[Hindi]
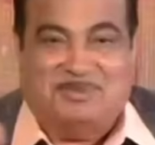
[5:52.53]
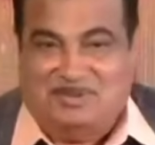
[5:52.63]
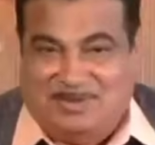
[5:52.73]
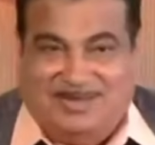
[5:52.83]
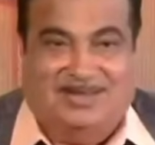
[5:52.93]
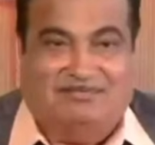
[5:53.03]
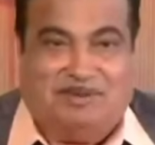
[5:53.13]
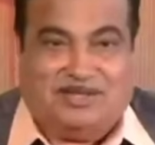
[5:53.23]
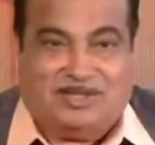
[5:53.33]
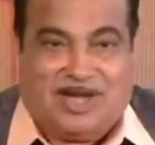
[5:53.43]
अभी मैंने
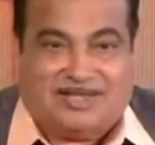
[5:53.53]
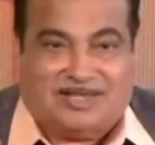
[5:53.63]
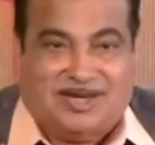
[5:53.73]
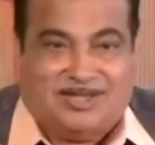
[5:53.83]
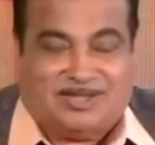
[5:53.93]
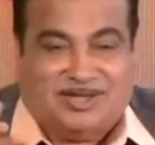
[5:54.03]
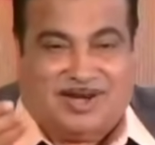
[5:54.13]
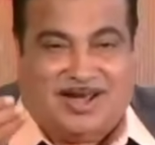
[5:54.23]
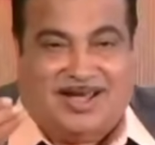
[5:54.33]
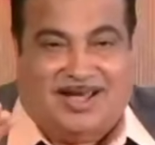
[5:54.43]
50
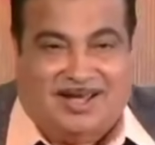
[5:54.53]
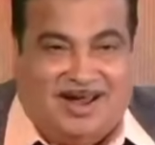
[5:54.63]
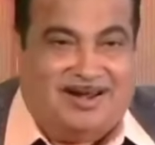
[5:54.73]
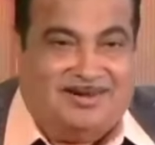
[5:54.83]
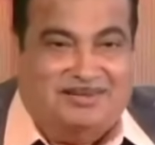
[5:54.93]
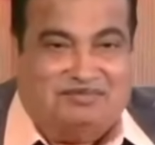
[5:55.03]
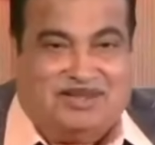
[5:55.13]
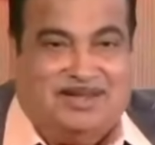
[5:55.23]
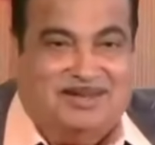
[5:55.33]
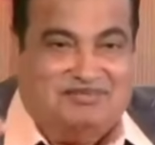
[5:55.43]
क्लस्टर का आठ दिन
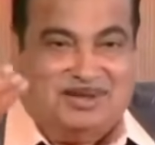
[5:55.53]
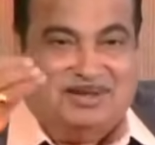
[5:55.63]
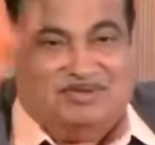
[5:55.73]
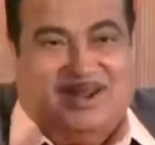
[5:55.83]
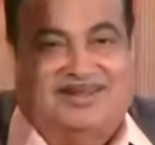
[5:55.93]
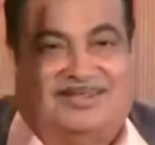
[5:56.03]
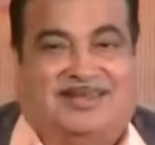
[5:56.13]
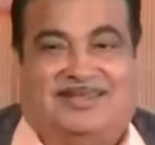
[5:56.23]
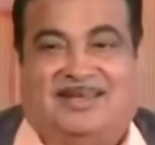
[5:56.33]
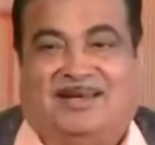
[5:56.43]
पंद्रह दिन पहले उद्घाटन
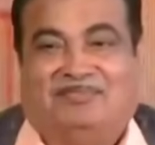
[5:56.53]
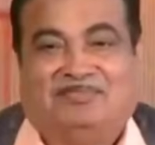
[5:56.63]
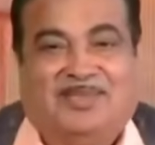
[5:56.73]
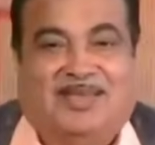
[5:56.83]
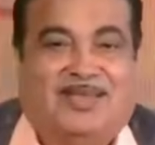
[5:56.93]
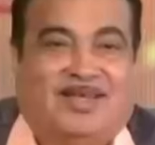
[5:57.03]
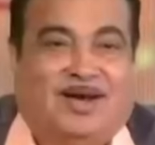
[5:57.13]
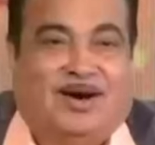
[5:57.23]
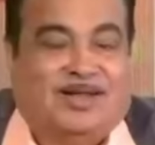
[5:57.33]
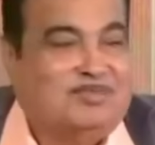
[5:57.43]
कर
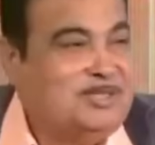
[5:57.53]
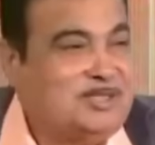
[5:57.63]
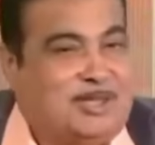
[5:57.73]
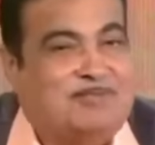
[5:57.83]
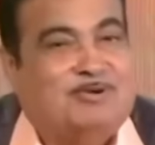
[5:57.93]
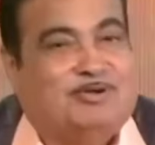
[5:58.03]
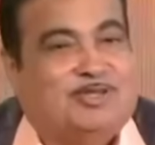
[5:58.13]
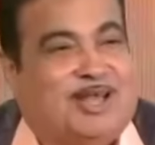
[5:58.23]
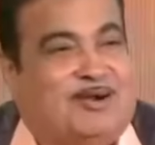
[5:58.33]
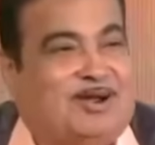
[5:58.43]
दिया और अभी सब
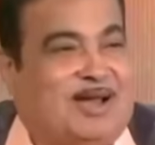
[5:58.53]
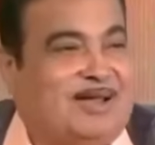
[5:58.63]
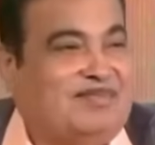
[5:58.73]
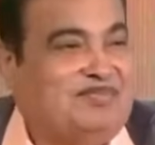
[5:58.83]
योजनाओं का